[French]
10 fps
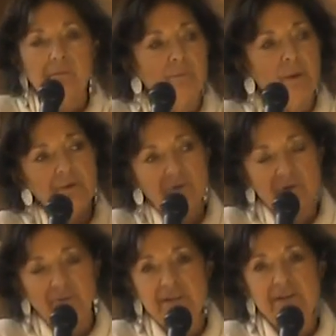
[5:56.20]
parmi nos
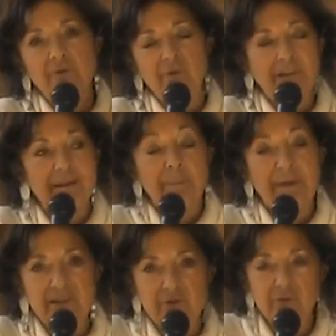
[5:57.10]
envies, ce qui nous donnait
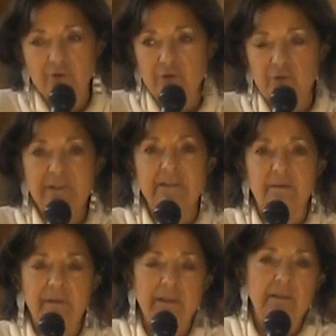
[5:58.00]
l'impression que lui
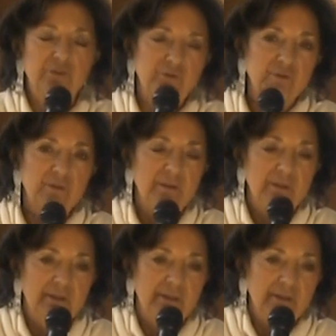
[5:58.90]
savait des choses
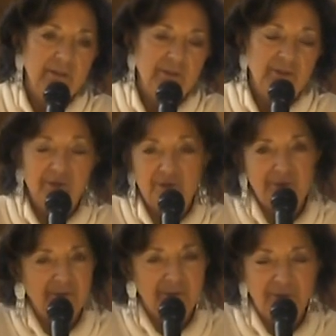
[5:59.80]
que
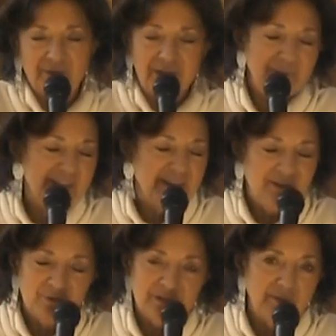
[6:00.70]
nous, pauvres imbéciles,
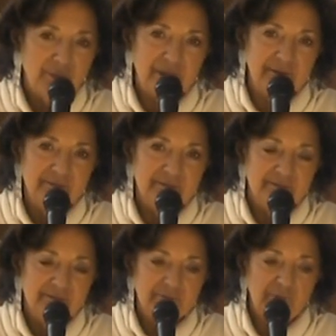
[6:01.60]
on ne savait pas.
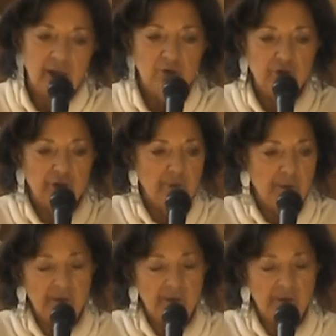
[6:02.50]
Voilà, donc je récupère mon